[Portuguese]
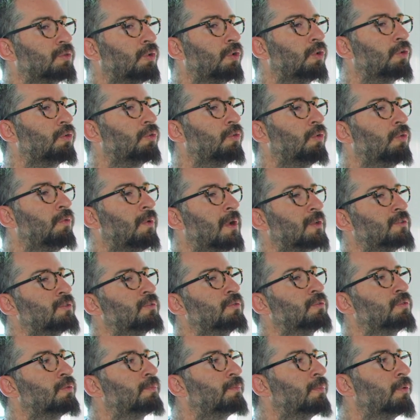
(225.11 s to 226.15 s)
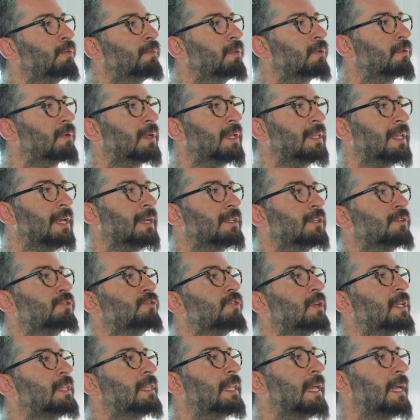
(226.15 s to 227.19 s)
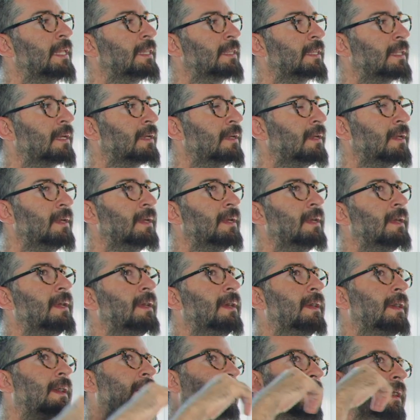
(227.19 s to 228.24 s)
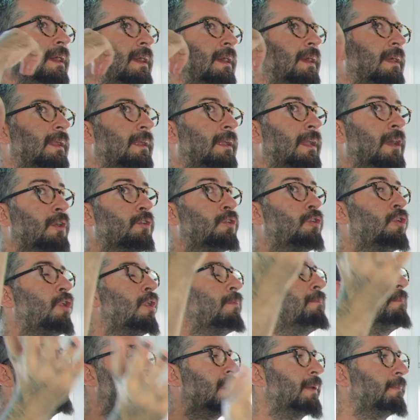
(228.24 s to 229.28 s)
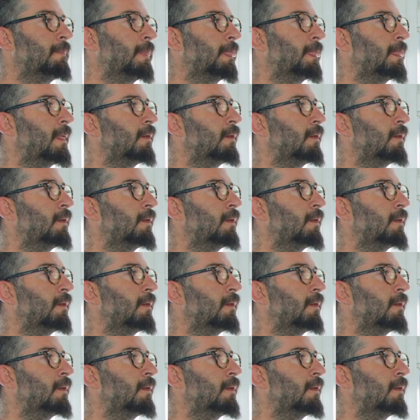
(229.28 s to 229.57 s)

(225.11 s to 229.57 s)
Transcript: tornou um assunto público na década de 80, uhum. na Europa.